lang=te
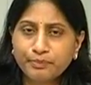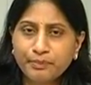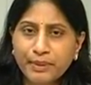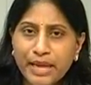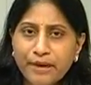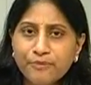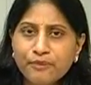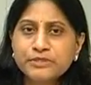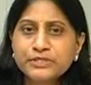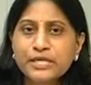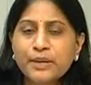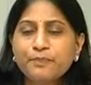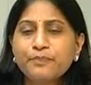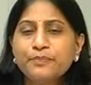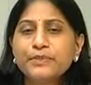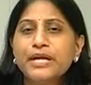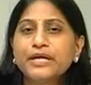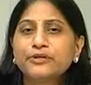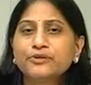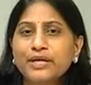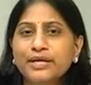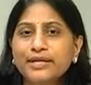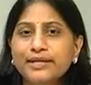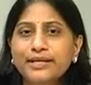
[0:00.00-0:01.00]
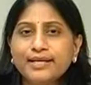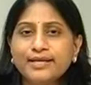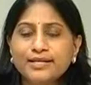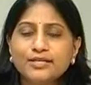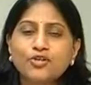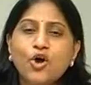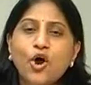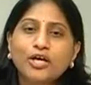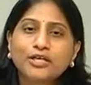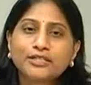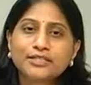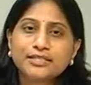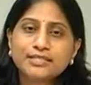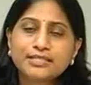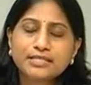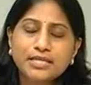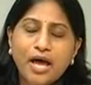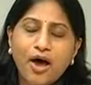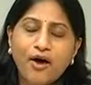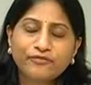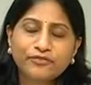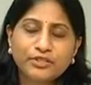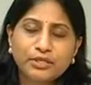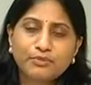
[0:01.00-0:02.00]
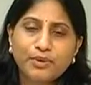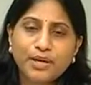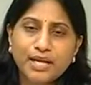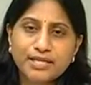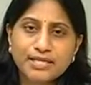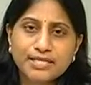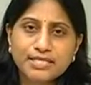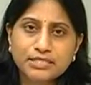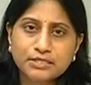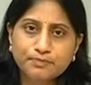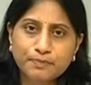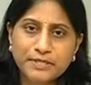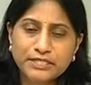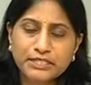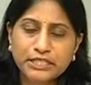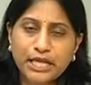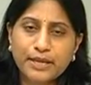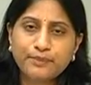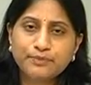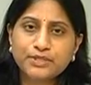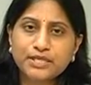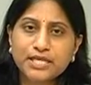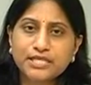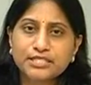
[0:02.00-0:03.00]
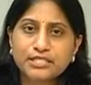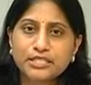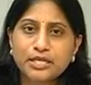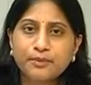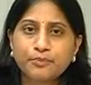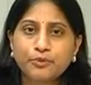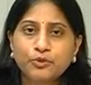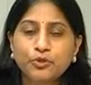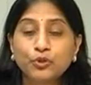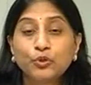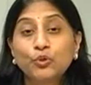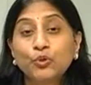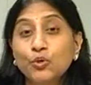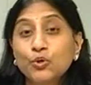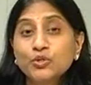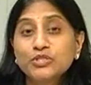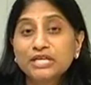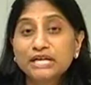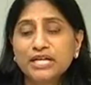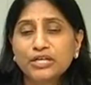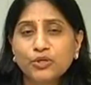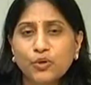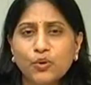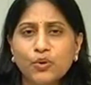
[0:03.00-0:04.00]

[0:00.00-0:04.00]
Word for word: మేము చెప్పినట్టు అంటే డాక్టర్స్ ఆప్థమాలజిస్ట్ ప్రిస్క్రైబ్ చేసినప్పుడు డూస్ అండ్